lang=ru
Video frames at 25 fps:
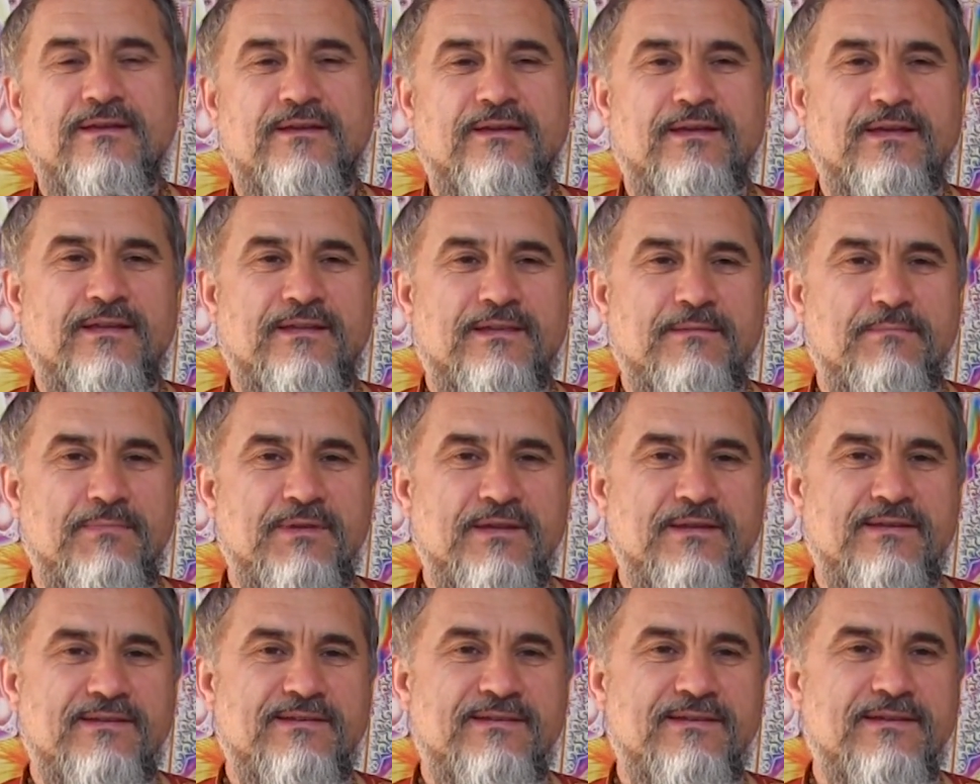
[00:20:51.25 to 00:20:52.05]
И это
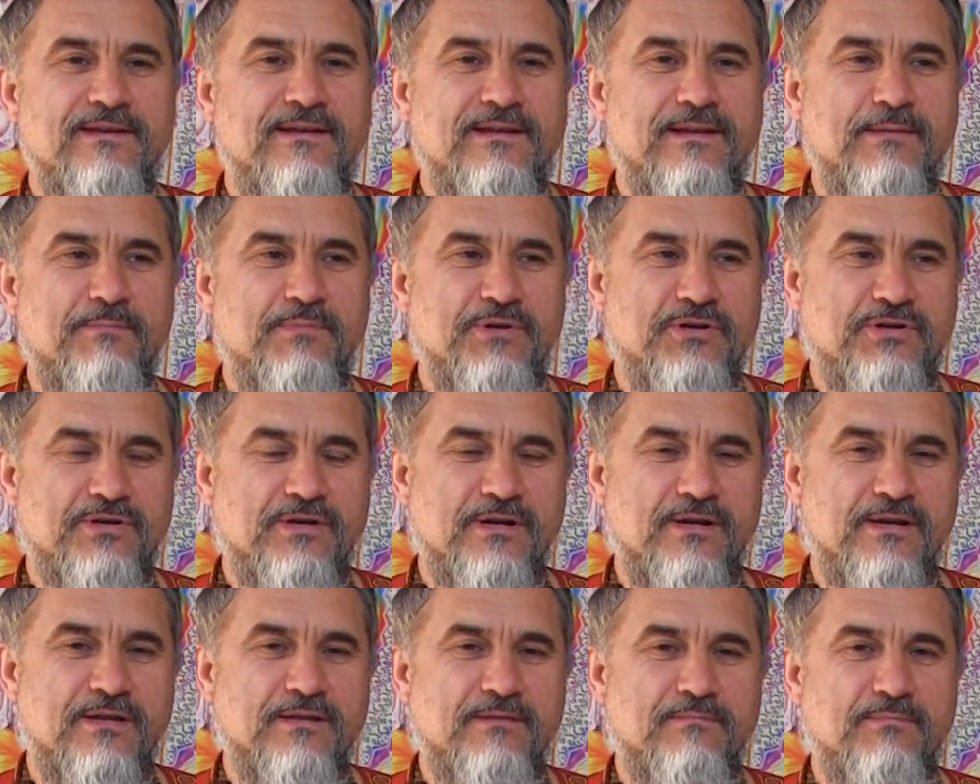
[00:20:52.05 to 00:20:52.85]
мне сильно
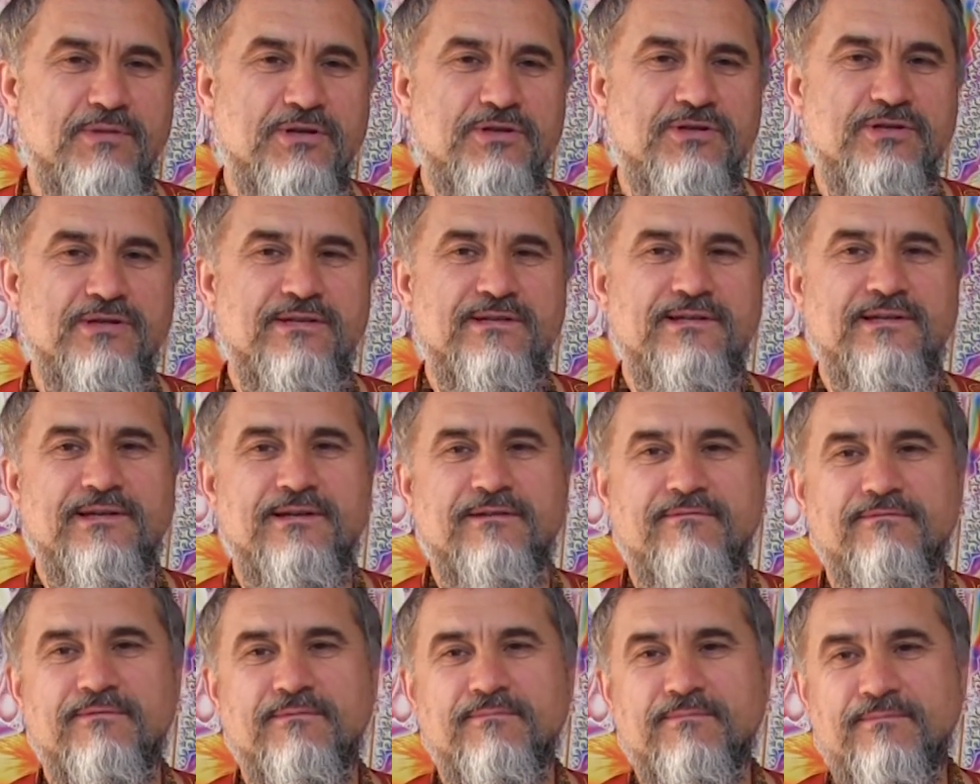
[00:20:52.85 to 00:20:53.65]
мешает быть
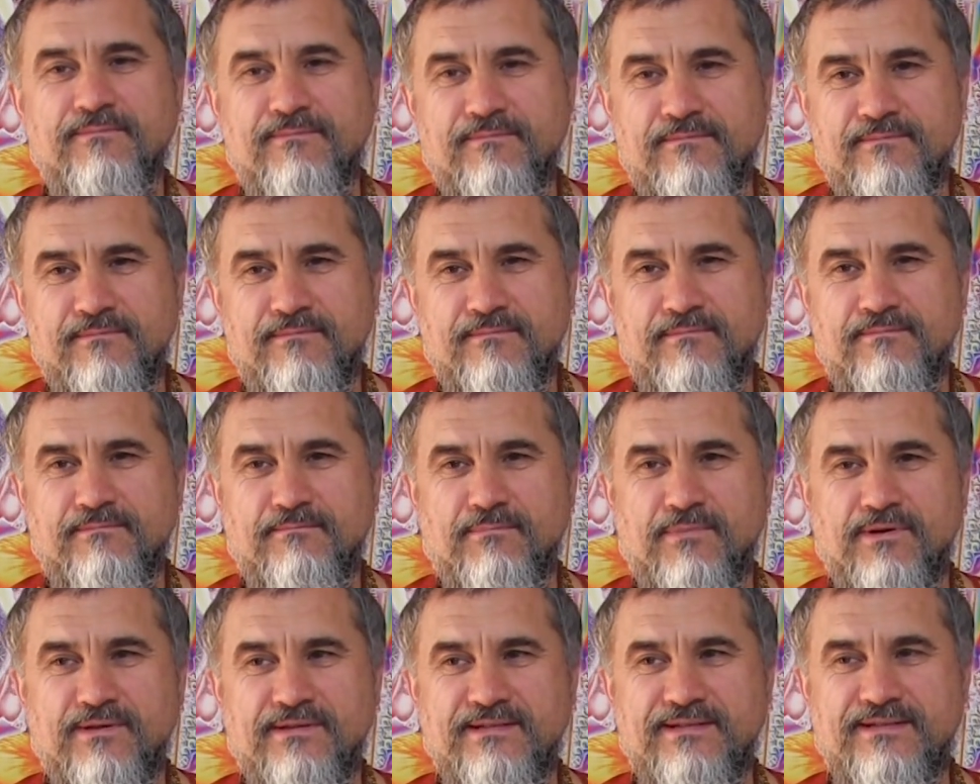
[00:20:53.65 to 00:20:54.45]
счастливым.
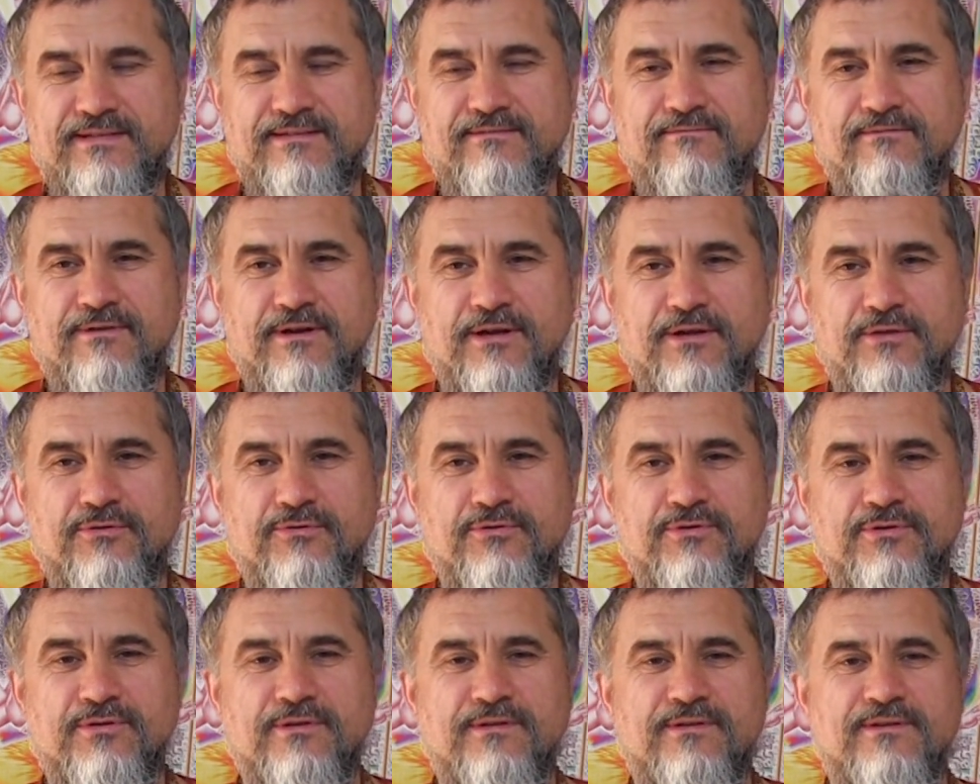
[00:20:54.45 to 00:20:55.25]
Задевает
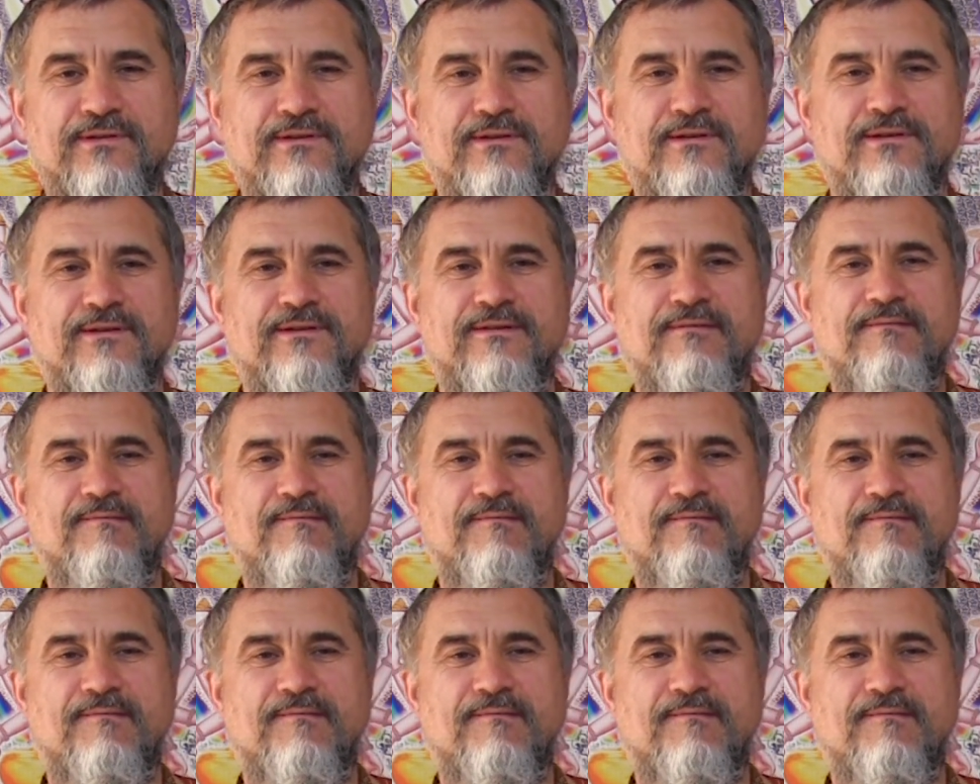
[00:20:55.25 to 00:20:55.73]
очень сильно.